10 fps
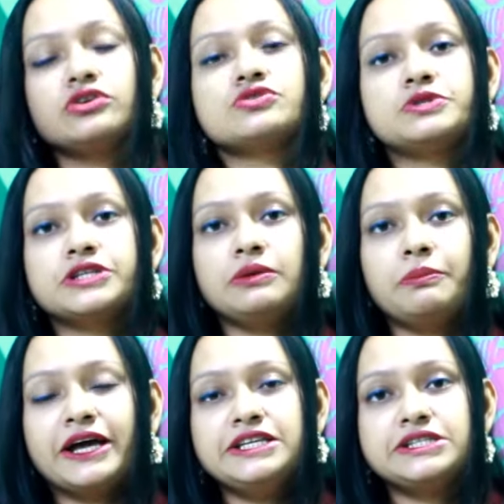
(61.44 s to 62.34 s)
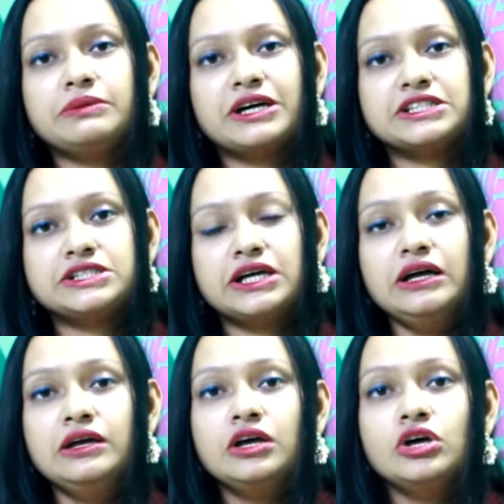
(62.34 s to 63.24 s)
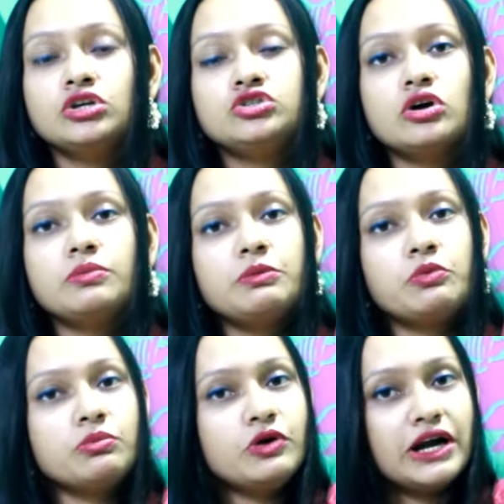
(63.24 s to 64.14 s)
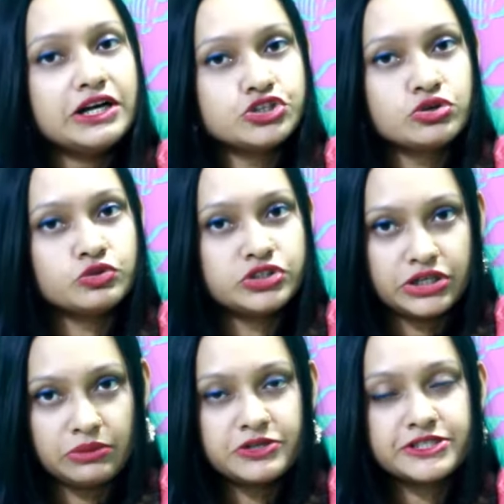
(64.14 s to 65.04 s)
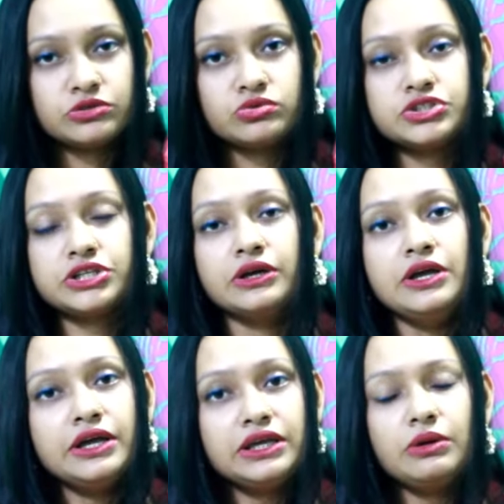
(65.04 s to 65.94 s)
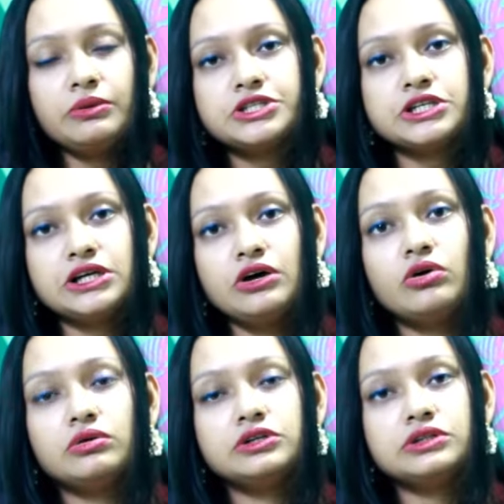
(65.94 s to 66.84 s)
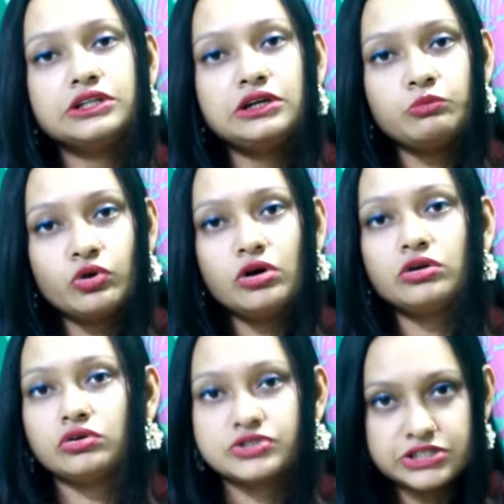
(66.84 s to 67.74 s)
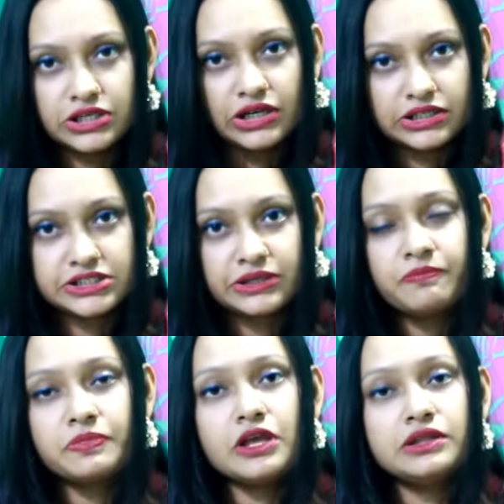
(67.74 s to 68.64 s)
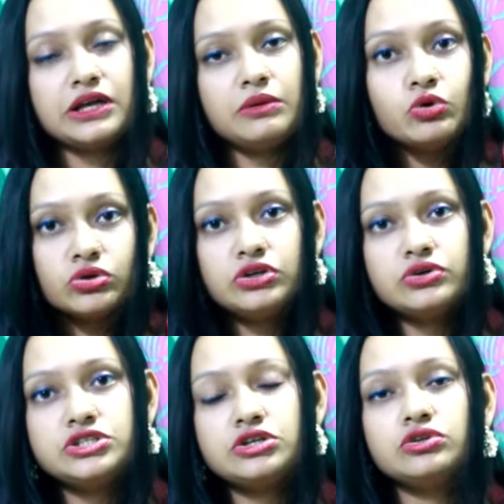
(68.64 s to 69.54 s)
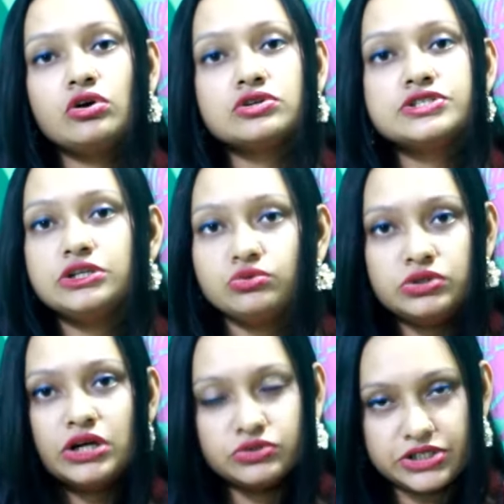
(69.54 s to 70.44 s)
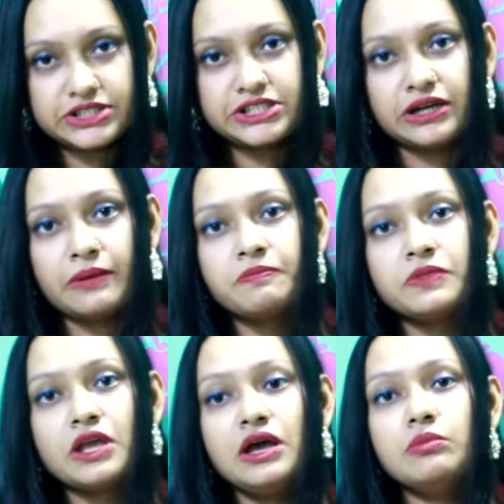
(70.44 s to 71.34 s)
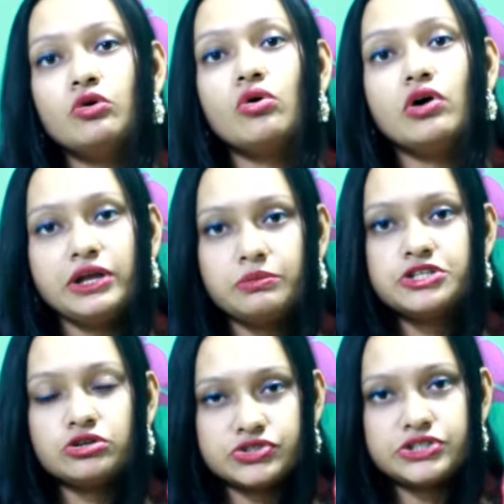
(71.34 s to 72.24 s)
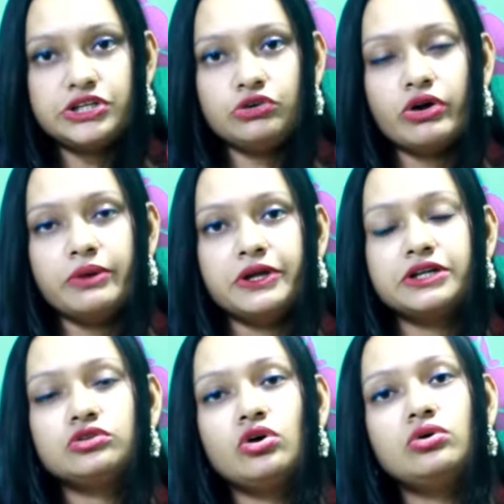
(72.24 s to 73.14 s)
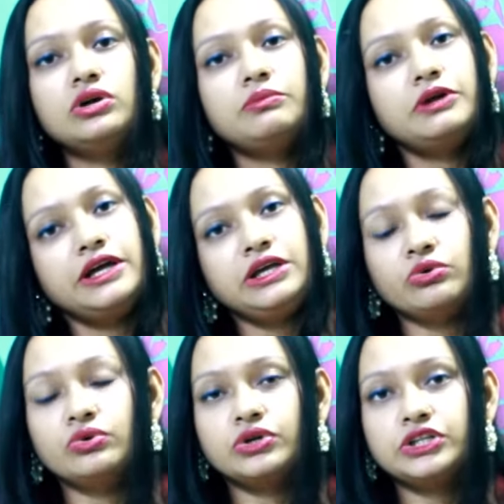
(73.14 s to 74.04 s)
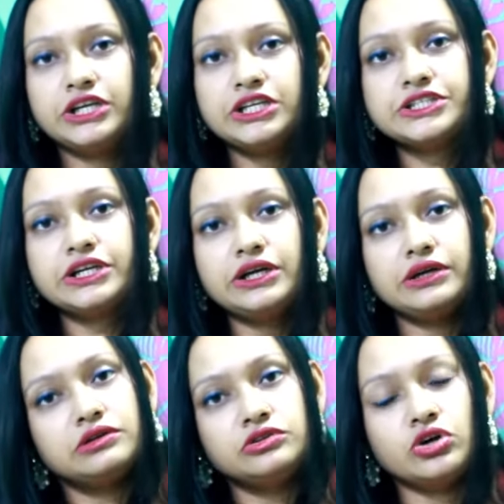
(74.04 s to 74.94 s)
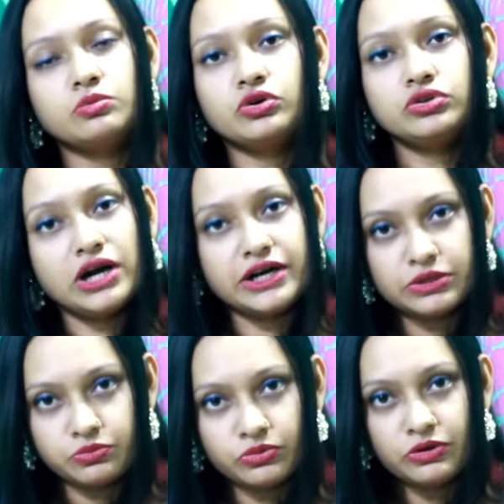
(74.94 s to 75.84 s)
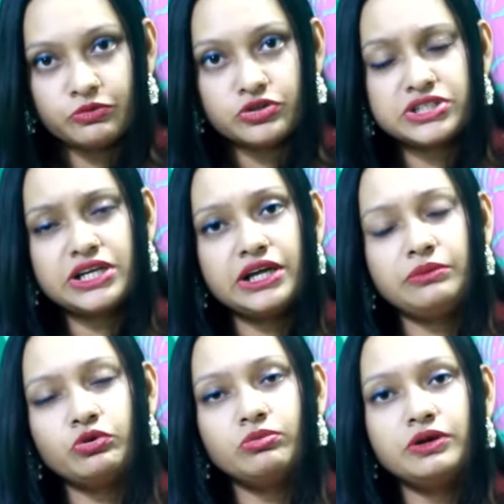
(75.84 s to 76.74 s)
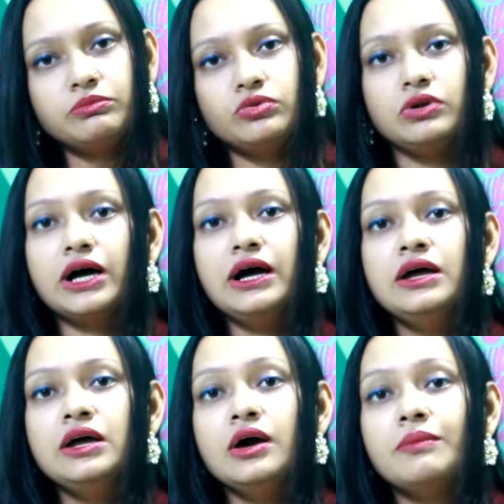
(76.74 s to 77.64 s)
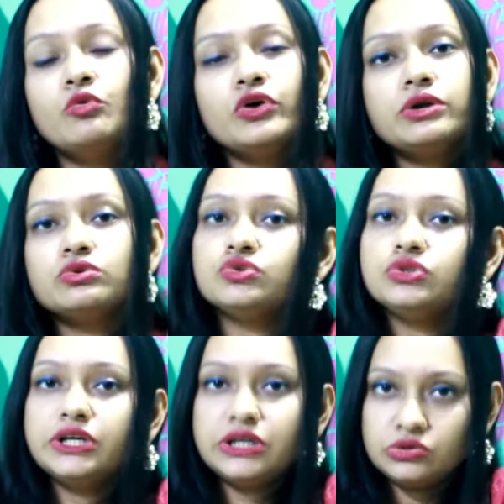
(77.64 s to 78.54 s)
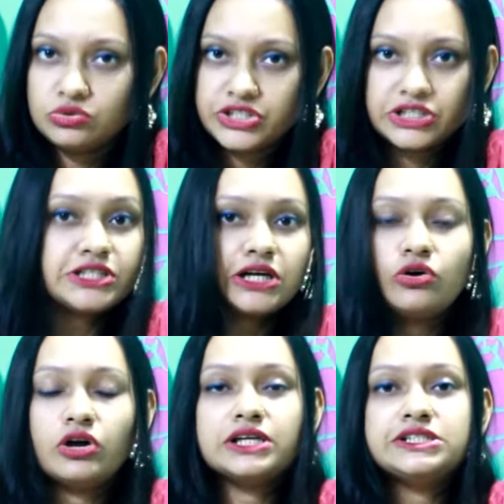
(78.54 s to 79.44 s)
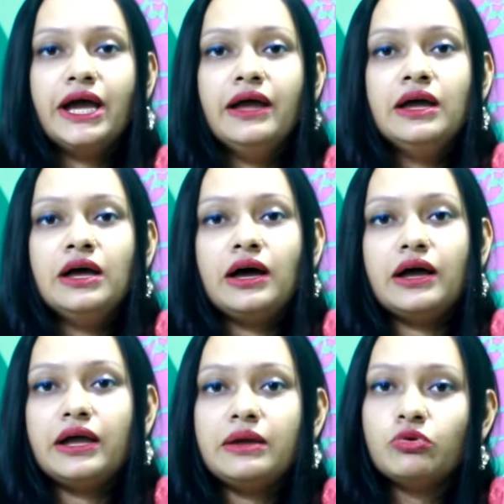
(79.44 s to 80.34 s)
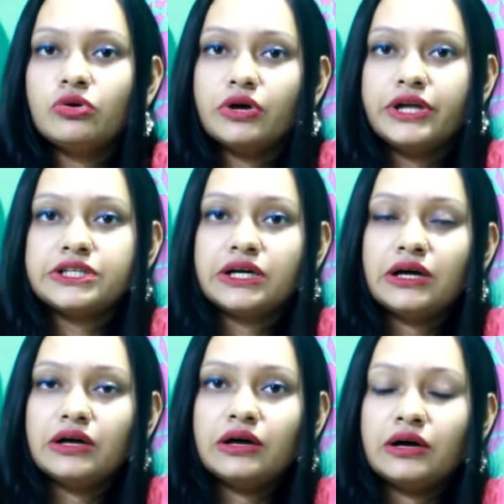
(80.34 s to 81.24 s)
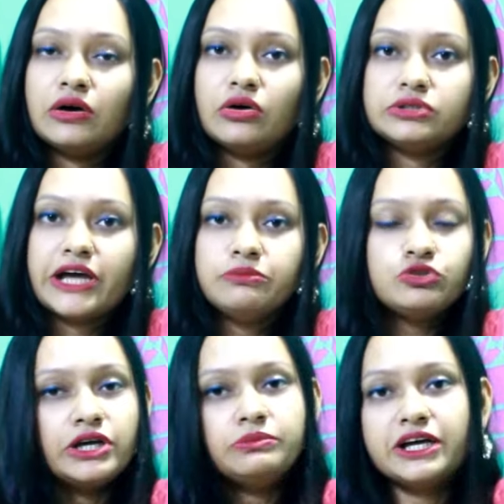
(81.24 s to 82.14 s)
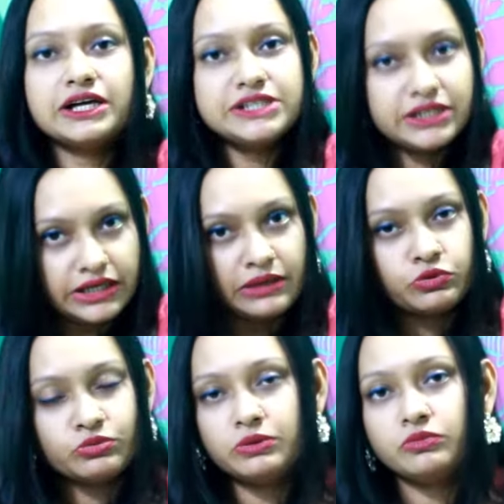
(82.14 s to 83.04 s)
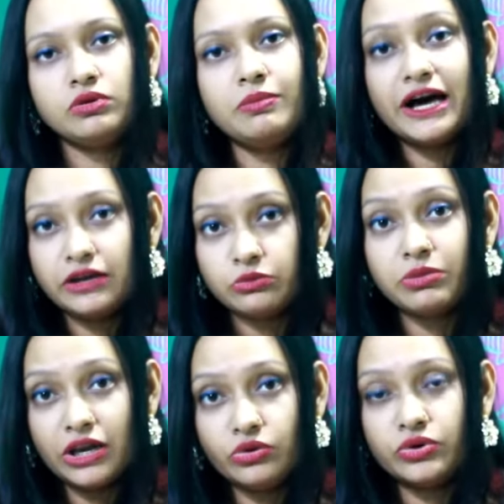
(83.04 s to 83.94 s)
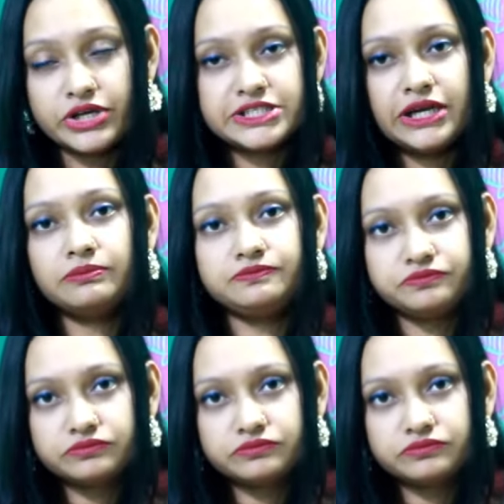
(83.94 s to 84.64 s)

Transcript: কেয়ার হসপিটালে পাই যে বাচ্চা জন্মের পরপর হার্টের সমস্যা নিয়ে প্রেজেন্ট করছে কিভাবে সেটা তাদের প্রলং অক্সিজেন লাগছে তারা ভর্তি হয়েছে হয়তো অক্সিজেন উঠানো যাচ্ছে না এবং অনেক বেশি অক্সিজেন রিকোয়ারমেন্ট তখন আমরা ইকো করে দেখি যে জন্মগত হার্টের প্রবলেম রয়েছে এই প্রবলেমগুলা মুখের ওষুধ দিয়ে কিন্তু চিকিৎসা করা যায় এবং এটা টাইম টু টাইম দেখা যায় এই প্রবলেমগুলো ভালো ভালো হয়ে যায়